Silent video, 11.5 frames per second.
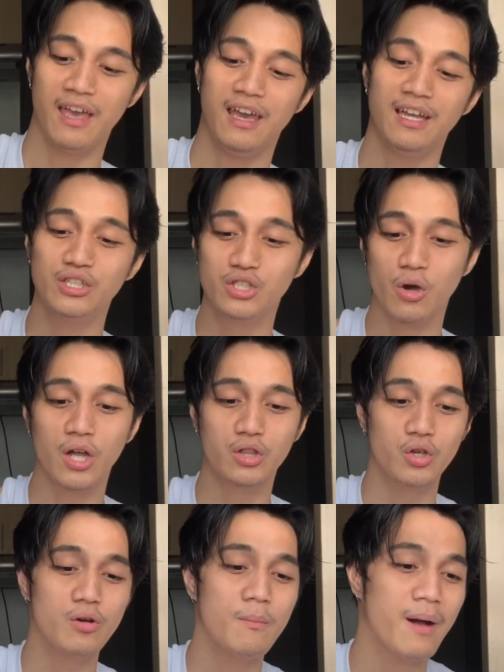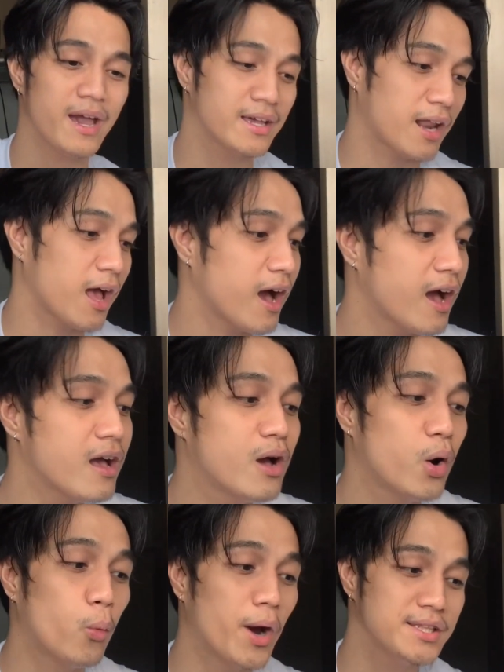And so ito yung Myra
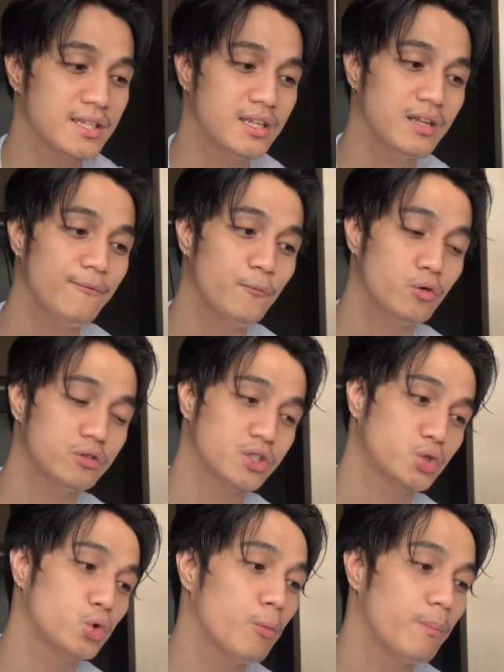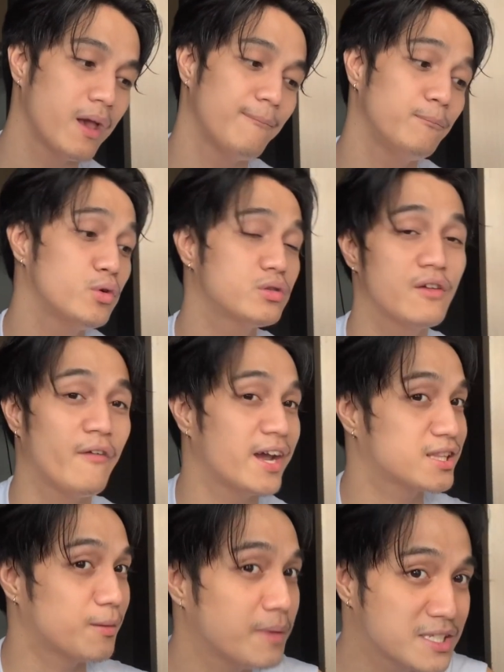Whitening Beauty Soup and Beauty
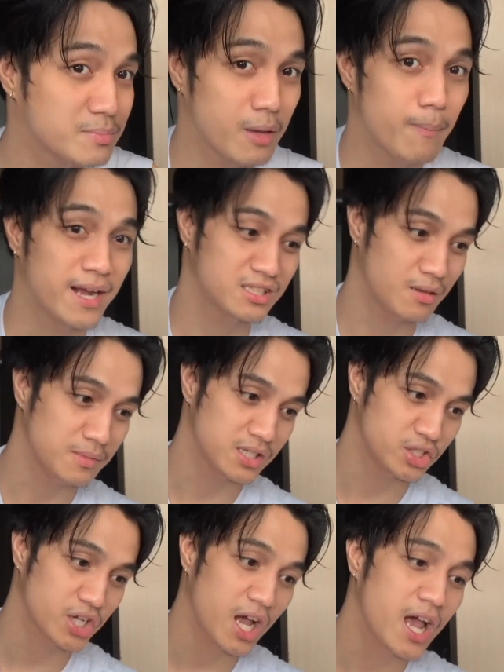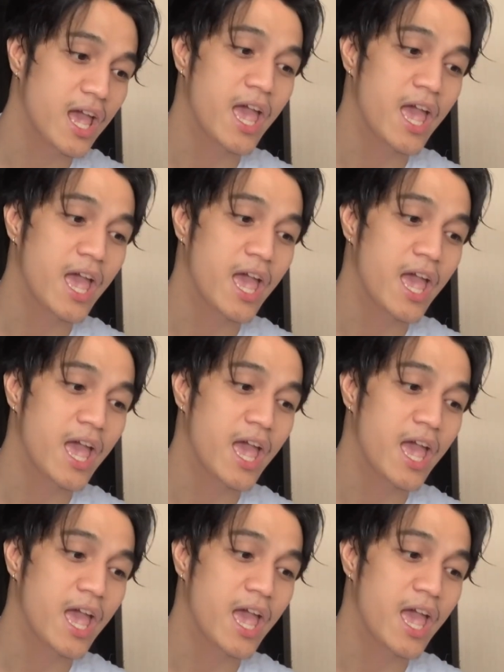Vitamins. May vitamins na siya.